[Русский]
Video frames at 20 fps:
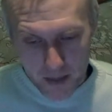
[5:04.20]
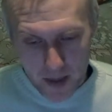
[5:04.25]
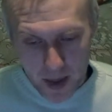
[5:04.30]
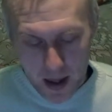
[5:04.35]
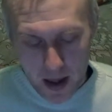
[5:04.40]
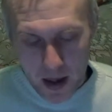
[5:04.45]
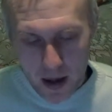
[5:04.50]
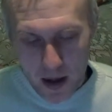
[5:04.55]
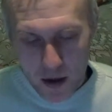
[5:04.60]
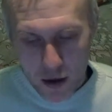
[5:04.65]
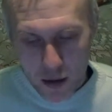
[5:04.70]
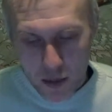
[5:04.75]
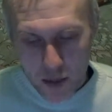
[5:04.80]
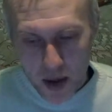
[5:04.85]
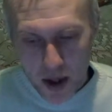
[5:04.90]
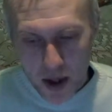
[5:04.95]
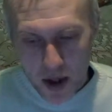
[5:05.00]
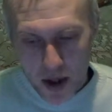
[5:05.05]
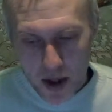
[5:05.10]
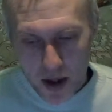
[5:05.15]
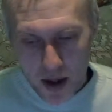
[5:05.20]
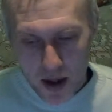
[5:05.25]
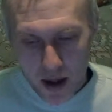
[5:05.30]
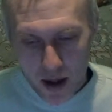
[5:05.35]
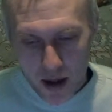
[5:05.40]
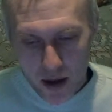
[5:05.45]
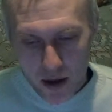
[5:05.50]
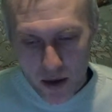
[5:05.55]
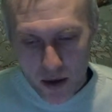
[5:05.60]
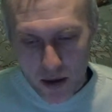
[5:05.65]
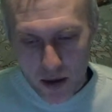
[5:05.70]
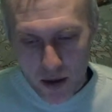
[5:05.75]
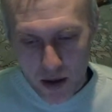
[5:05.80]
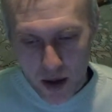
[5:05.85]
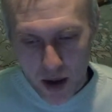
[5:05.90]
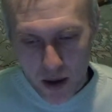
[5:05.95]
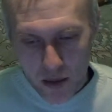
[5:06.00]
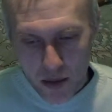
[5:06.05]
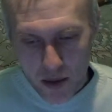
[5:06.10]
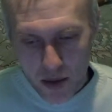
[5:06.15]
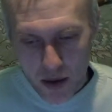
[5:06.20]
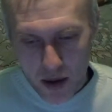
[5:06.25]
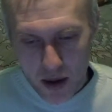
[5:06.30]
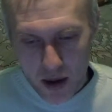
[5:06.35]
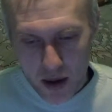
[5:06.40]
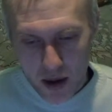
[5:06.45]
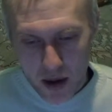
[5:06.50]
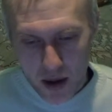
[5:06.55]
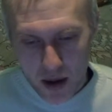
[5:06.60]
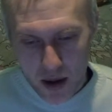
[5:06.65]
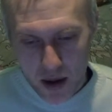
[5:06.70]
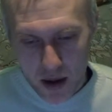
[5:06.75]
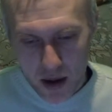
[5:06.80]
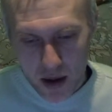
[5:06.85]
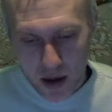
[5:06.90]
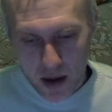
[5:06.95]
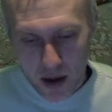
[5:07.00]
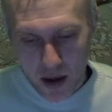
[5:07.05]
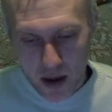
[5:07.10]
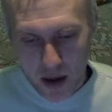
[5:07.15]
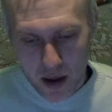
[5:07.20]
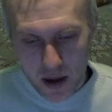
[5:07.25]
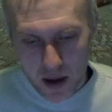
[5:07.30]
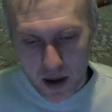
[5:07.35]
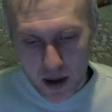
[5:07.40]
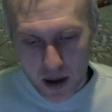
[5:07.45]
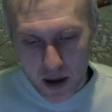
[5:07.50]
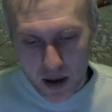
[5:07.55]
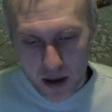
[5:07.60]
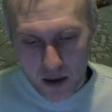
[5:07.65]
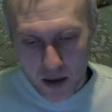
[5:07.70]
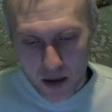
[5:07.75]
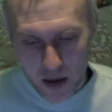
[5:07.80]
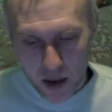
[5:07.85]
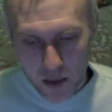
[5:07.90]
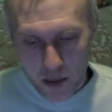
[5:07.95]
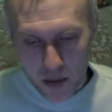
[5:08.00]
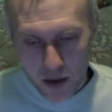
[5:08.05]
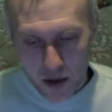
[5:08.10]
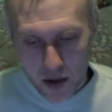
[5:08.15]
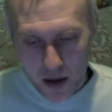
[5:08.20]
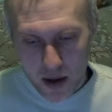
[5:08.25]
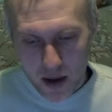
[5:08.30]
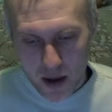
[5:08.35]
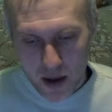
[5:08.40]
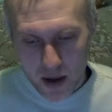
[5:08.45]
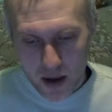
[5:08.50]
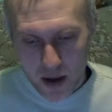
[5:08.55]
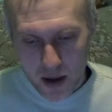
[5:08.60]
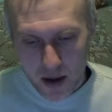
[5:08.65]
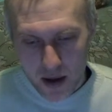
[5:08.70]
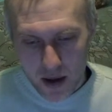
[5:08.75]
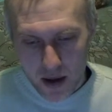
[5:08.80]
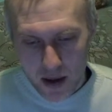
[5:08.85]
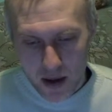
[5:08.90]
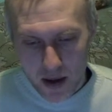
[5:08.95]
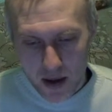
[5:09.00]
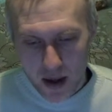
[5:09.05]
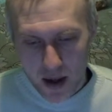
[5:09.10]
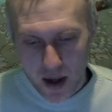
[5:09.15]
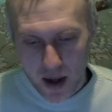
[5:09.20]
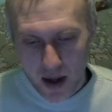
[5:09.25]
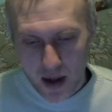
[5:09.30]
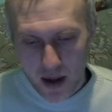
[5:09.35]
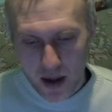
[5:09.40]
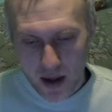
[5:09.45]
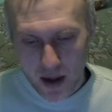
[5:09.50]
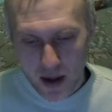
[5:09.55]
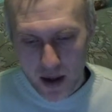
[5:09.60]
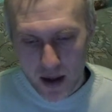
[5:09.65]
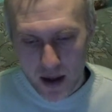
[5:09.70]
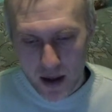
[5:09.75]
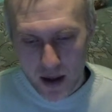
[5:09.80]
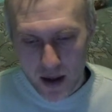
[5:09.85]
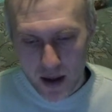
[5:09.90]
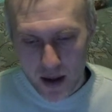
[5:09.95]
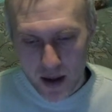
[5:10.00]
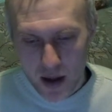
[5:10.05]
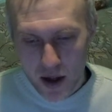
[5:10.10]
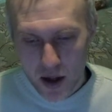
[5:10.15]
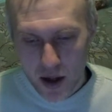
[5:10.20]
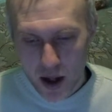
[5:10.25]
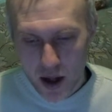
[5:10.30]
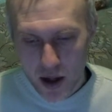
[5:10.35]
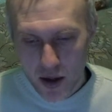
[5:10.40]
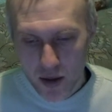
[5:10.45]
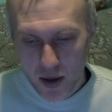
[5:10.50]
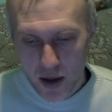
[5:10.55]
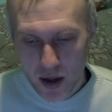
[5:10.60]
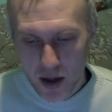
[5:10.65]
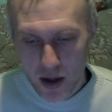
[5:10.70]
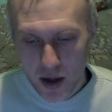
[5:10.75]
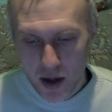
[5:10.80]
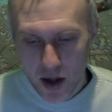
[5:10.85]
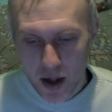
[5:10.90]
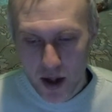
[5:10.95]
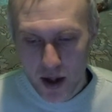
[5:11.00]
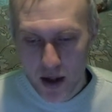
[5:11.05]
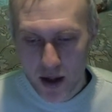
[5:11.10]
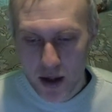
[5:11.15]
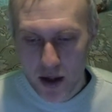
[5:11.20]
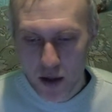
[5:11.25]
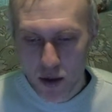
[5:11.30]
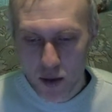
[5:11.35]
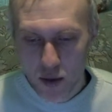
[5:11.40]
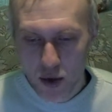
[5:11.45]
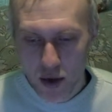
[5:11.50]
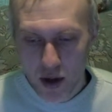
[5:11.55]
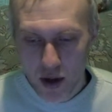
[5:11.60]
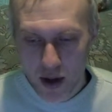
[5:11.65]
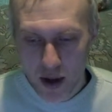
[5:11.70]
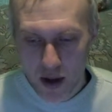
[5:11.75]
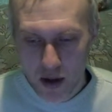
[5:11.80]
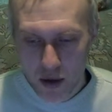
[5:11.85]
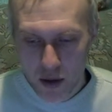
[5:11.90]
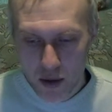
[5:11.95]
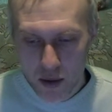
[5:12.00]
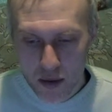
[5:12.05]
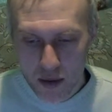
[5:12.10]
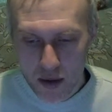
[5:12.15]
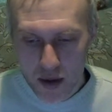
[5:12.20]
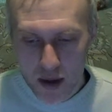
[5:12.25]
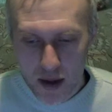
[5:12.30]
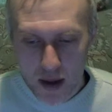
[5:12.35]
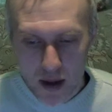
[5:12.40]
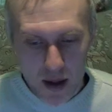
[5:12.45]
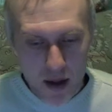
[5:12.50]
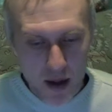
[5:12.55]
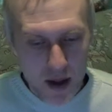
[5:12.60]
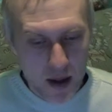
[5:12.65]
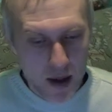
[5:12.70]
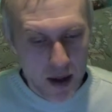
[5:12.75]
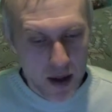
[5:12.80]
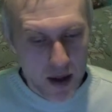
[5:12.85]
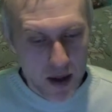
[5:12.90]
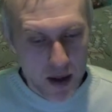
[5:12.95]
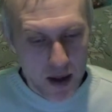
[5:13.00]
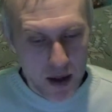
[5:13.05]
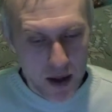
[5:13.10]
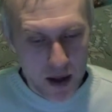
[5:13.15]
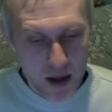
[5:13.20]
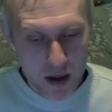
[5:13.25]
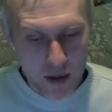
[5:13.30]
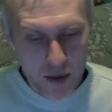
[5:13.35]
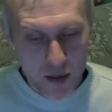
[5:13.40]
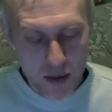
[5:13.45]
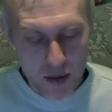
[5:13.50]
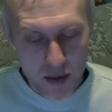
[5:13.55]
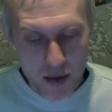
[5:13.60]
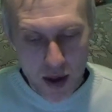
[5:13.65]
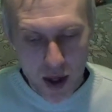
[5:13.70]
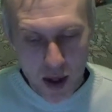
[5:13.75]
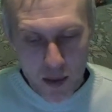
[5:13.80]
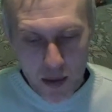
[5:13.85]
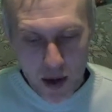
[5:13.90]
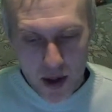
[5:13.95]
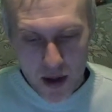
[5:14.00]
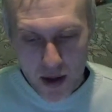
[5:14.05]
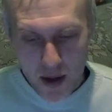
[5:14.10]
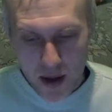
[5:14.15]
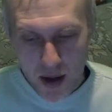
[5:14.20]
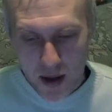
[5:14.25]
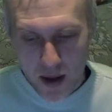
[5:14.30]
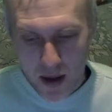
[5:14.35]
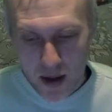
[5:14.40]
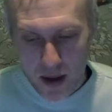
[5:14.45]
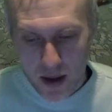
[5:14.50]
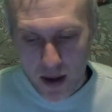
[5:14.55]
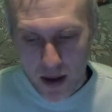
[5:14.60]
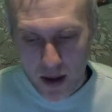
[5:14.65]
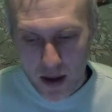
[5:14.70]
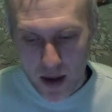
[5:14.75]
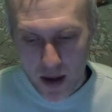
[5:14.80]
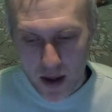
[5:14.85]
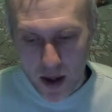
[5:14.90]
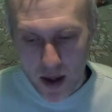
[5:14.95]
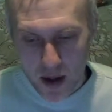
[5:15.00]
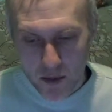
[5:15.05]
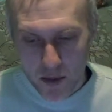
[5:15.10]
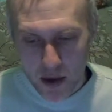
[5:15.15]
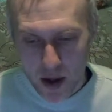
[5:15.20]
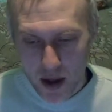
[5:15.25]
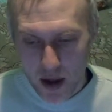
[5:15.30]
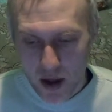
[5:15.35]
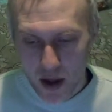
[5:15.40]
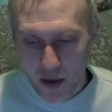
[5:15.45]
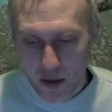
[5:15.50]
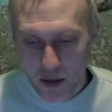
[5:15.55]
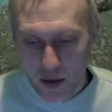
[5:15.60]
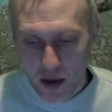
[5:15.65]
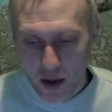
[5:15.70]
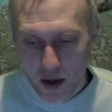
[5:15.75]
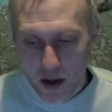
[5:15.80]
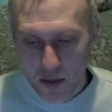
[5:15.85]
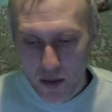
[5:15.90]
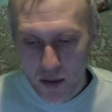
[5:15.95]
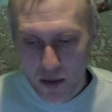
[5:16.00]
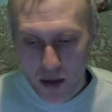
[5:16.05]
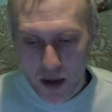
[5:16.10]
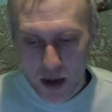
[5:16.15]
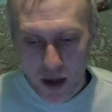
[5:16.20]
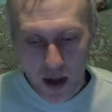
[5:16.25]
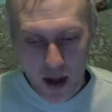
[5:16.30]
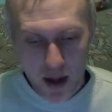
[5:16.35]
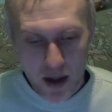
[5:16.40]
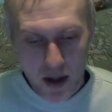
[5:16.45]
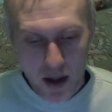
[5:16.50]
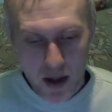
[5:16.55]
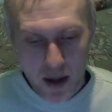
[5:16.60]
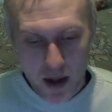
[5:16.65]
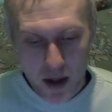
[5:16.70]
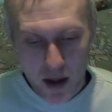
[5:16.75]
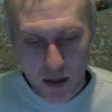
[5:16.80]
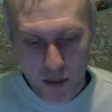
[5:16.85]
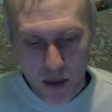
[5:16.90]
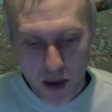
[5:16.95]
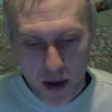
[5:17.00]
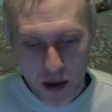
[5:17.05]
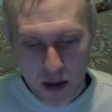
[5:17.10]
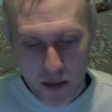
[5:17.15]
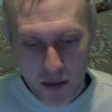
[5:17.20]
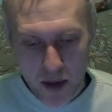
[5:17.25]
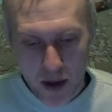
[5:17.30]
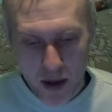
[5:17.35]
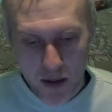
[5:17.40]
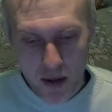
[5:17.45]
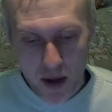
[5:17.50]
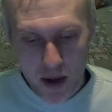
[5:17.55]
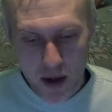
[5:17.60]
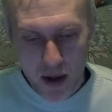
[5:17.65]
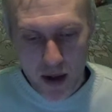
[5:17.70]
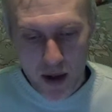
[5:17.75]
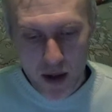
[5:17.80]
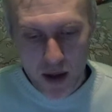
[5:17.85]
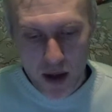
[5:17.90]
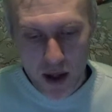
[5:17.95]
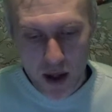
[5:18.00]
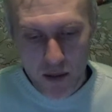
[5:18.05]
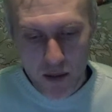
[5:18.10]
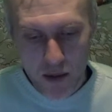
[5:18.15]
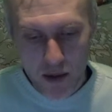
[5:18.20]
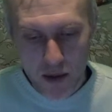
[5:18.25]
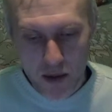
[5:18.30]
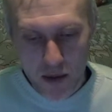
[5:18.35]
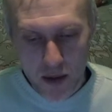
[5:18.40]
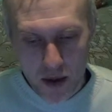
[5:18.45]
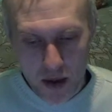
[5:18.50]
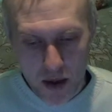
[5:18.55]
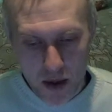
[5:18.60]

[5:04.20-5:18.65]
И идет перечисление, то есть работы, работы для надлежащего содержания несущих конструкций, это фундаменты, перегородки, внутренние отделки, полы квартирных домов –